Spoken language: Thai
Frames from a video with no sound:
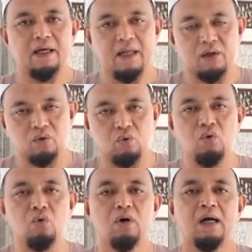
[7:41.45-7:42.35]
เรียน
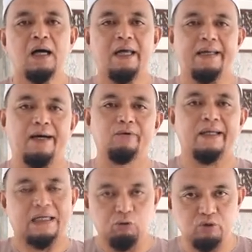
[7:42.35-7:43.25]
รู้ให้เขา
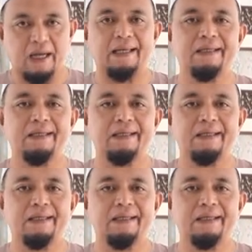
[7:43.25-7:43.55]
ได้เข้าใจ